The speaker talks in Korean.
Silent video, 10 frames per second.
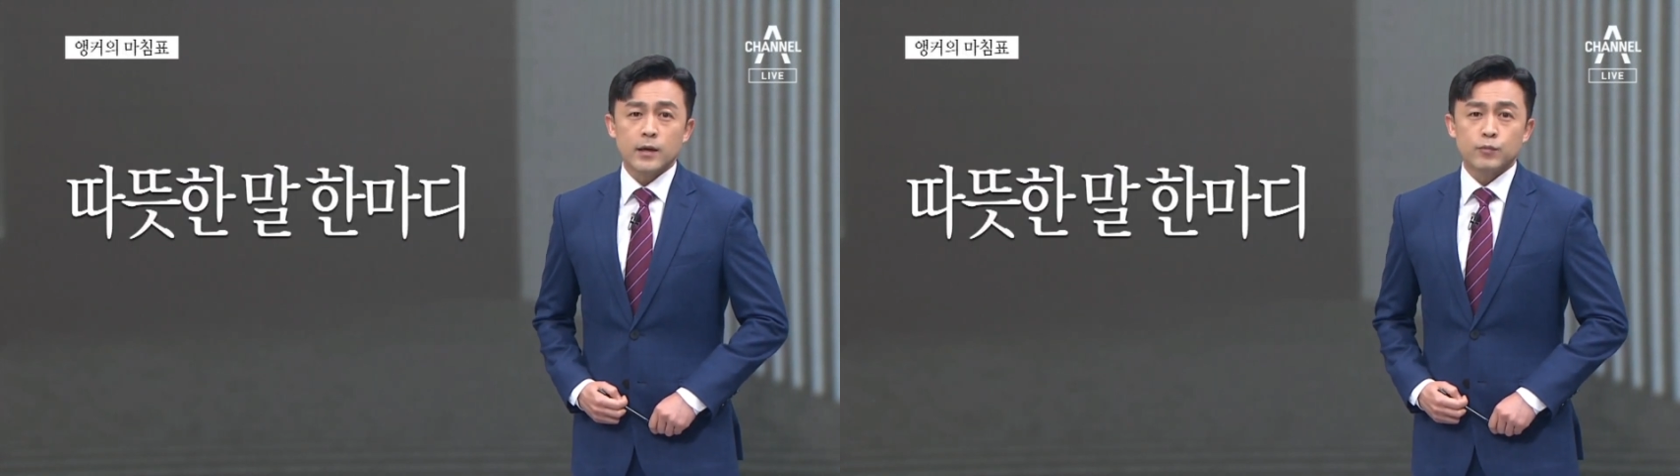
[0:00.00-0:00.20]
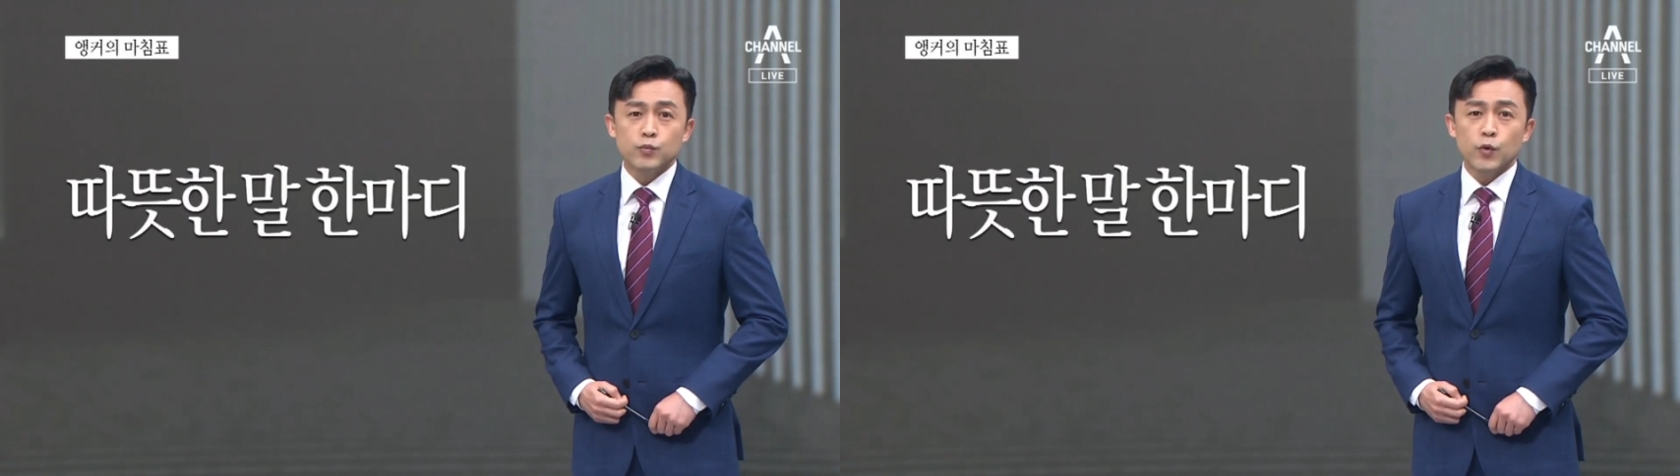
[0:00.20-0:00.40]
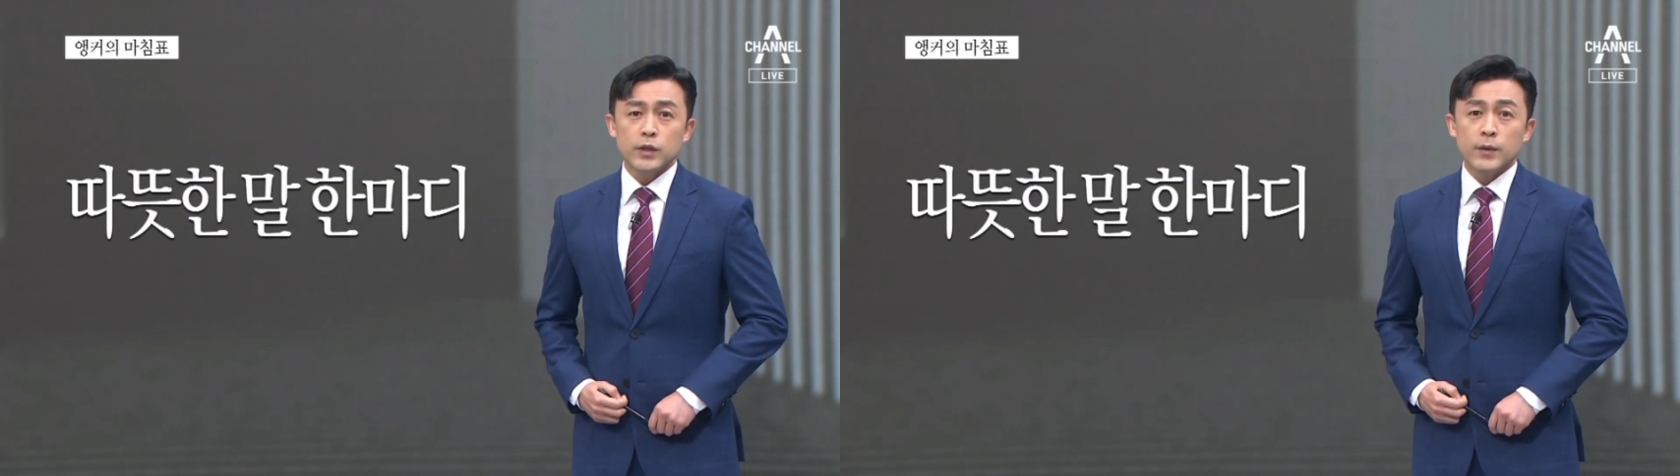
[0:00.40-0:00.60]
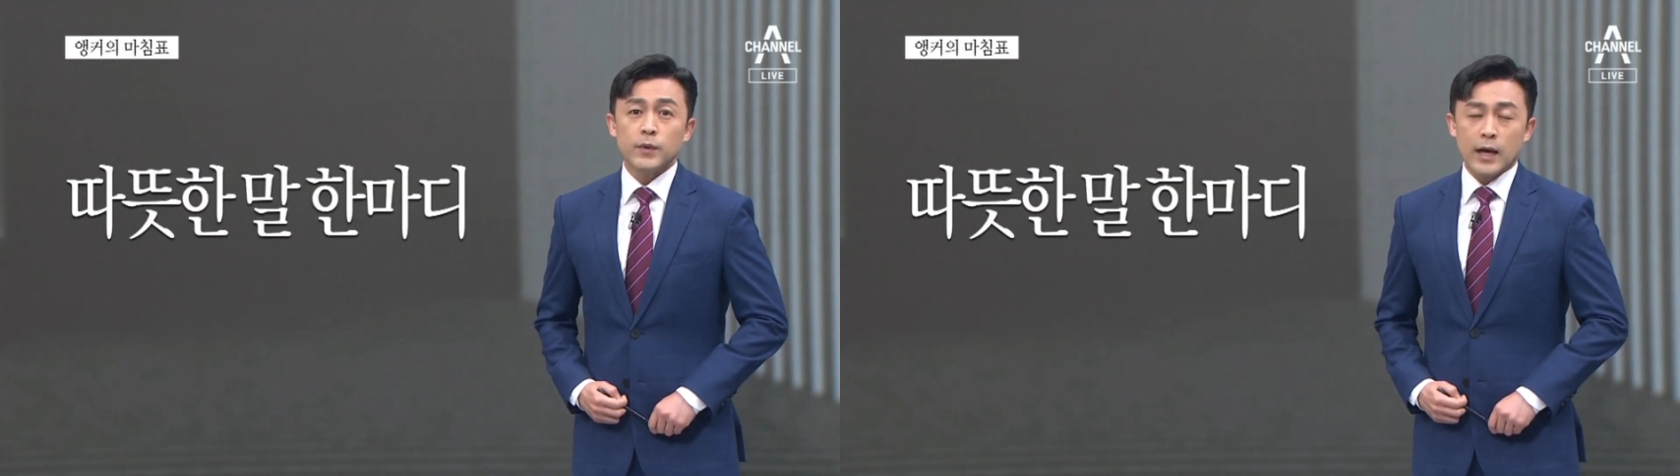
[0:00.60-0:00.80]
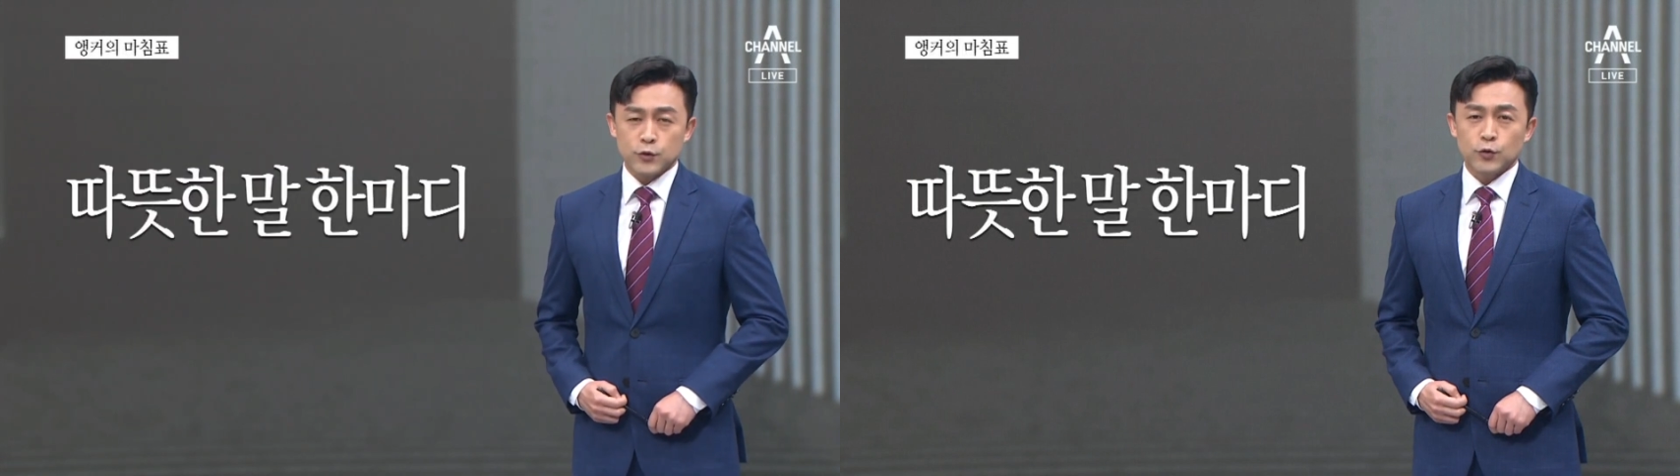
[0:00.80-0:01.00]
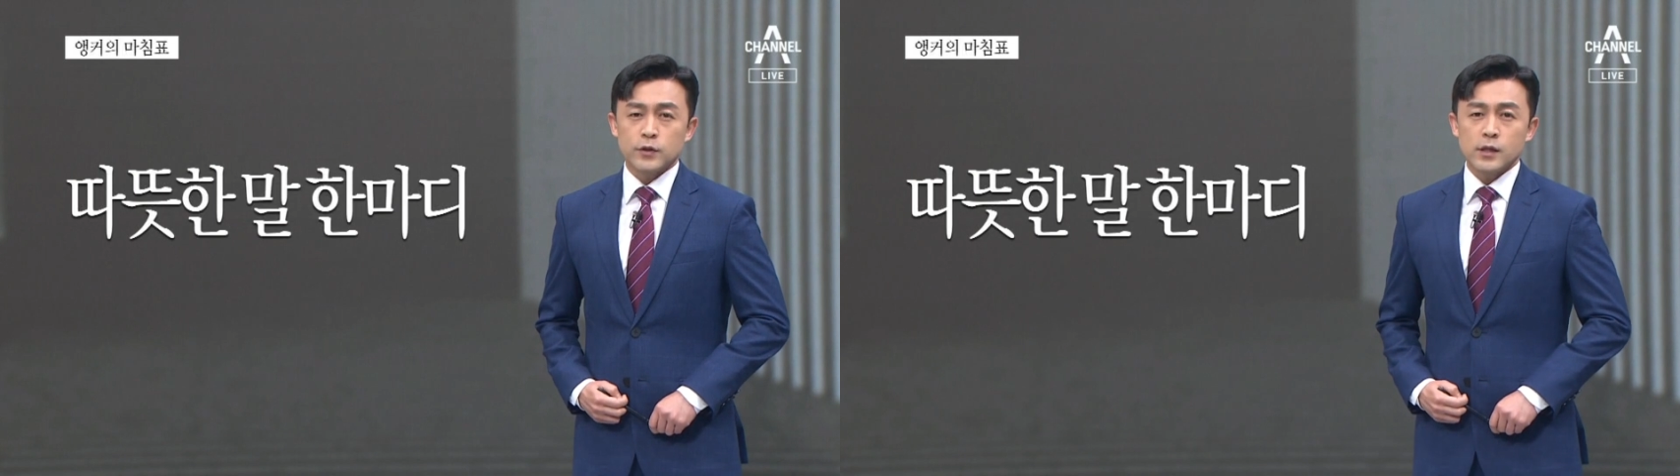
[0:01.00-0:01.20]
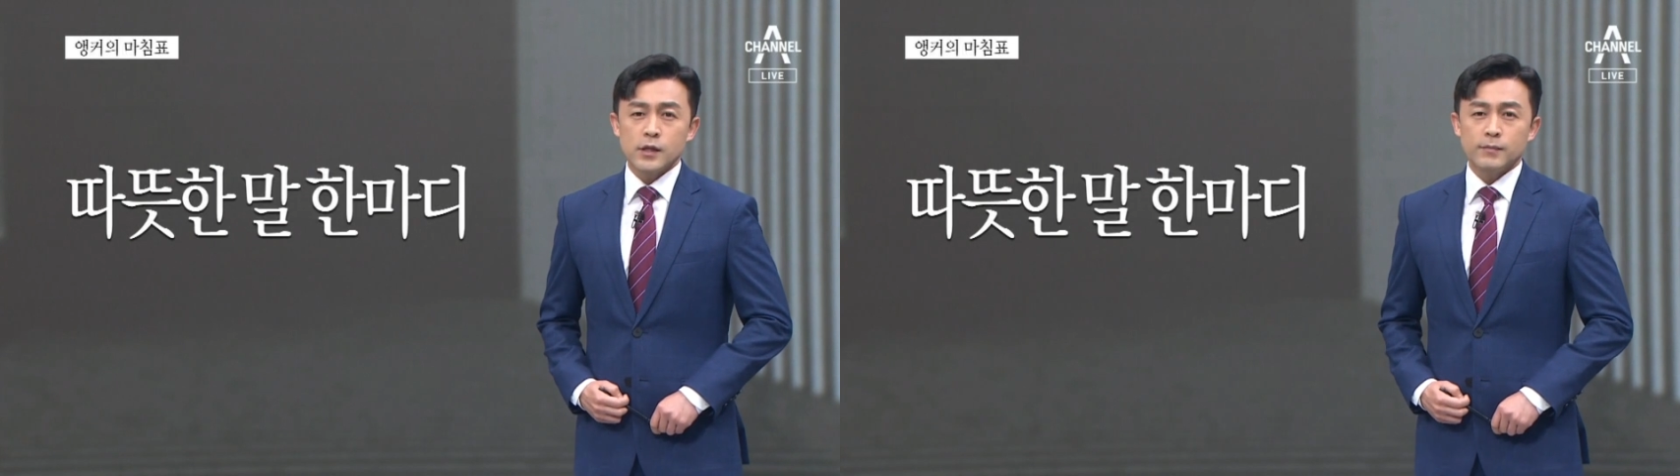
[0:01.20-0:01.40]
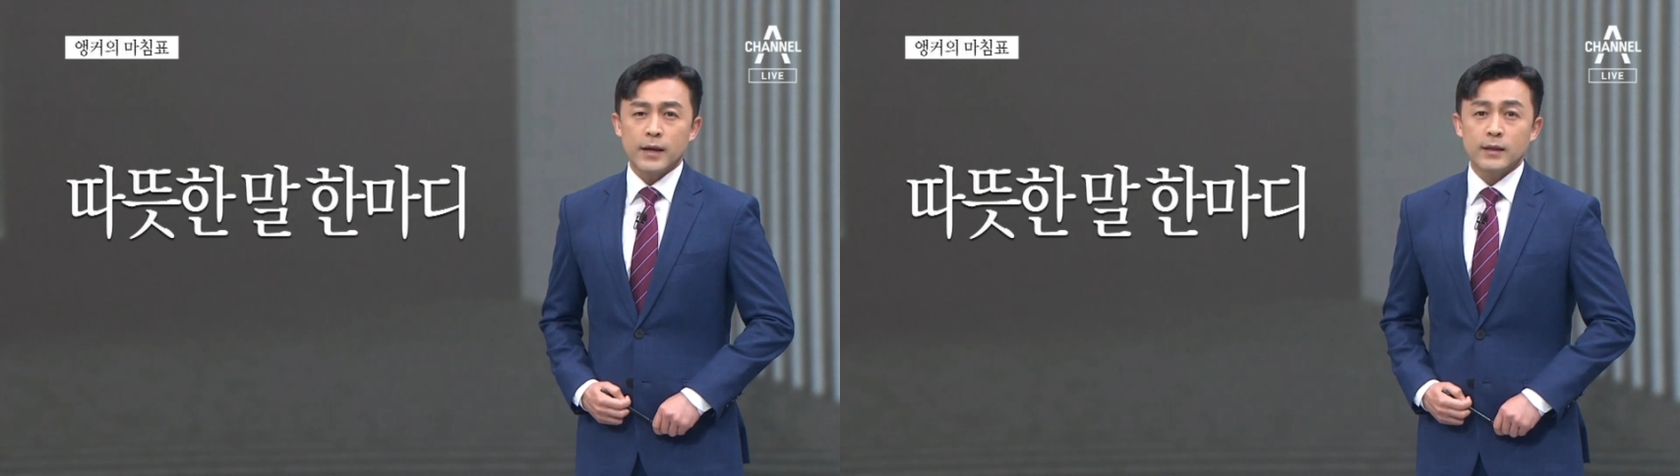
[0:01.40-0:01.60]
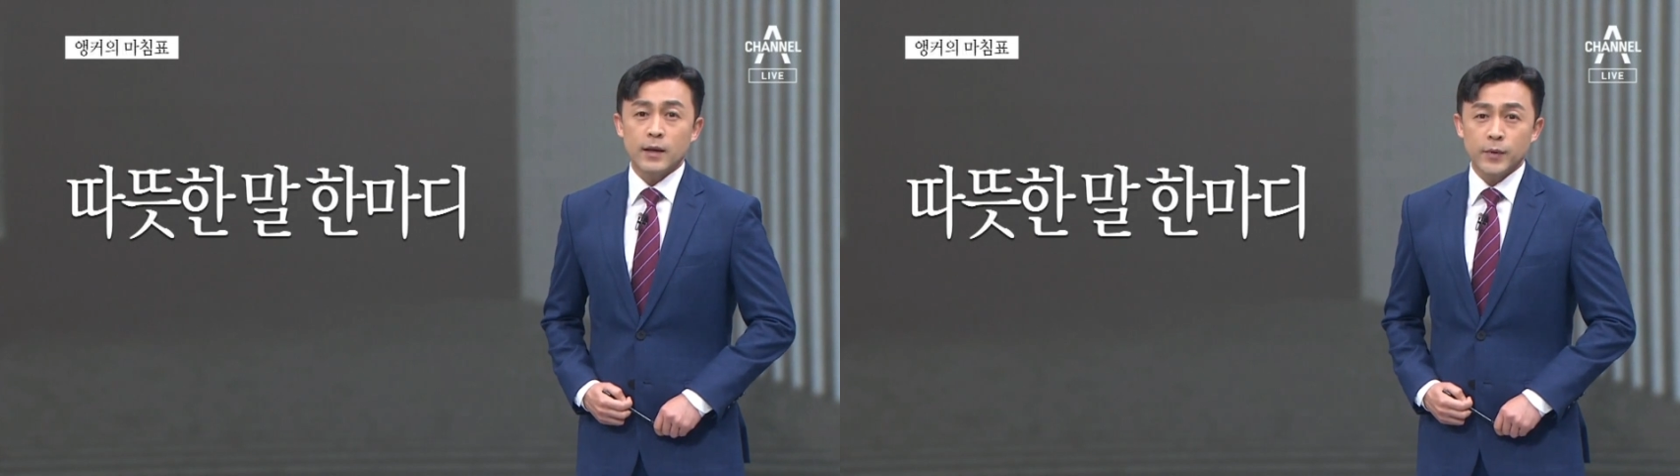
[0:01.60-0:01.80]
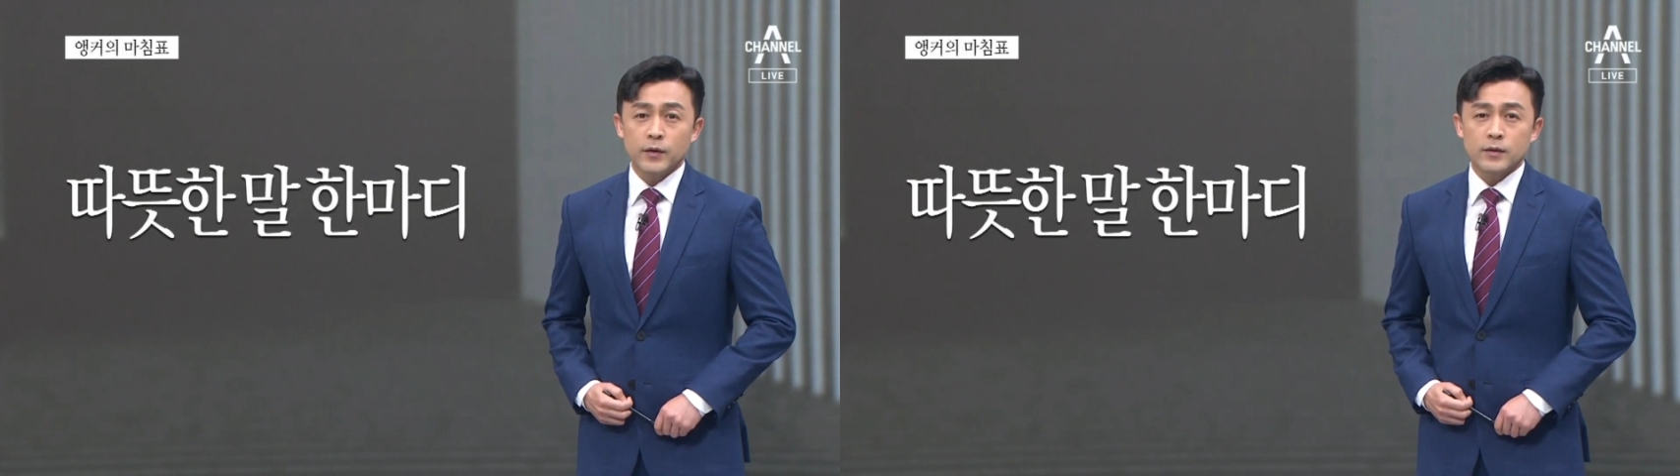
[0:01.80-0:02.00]
부모님, 가족들
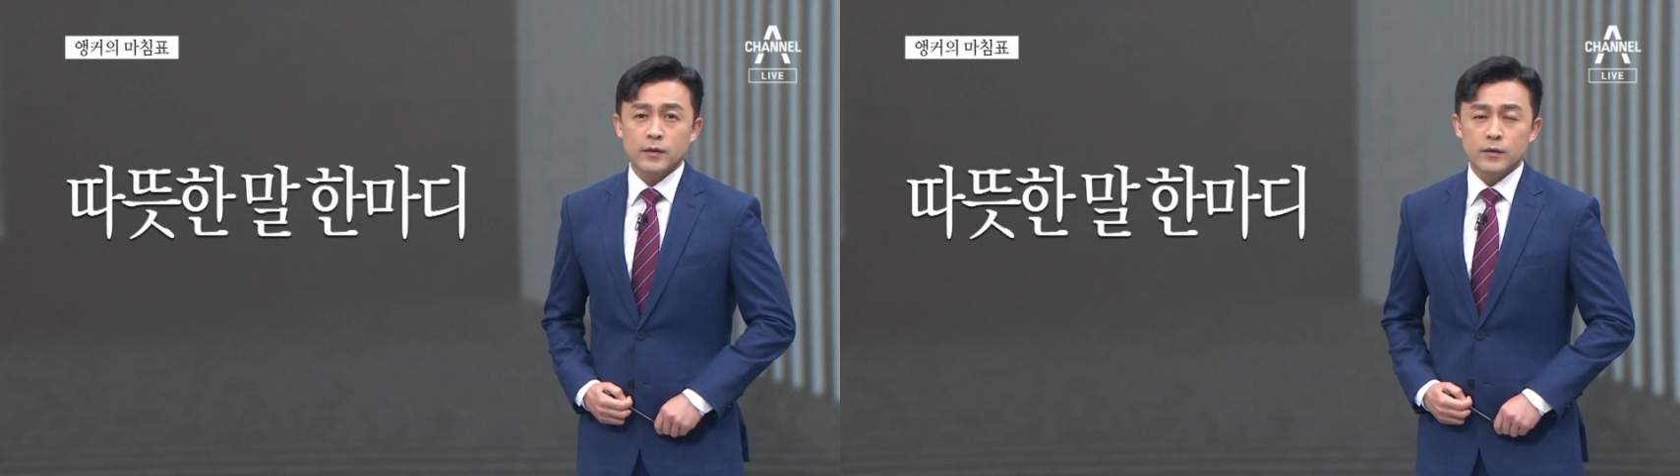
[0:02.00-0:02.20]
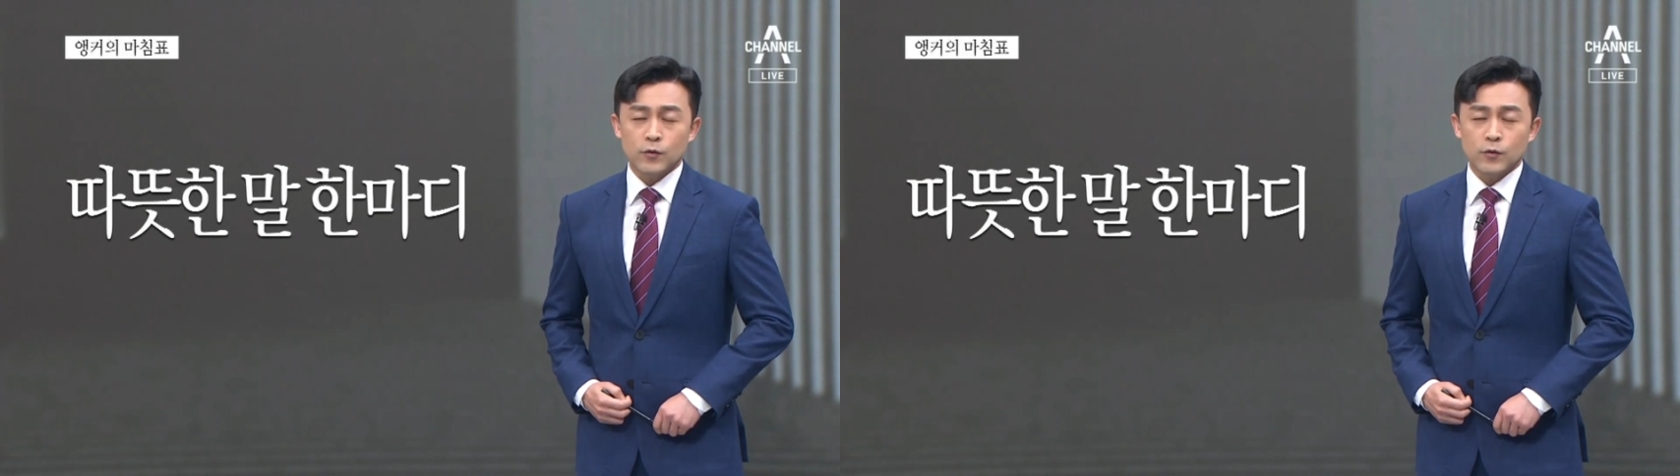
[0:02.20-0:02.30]
만나면 어,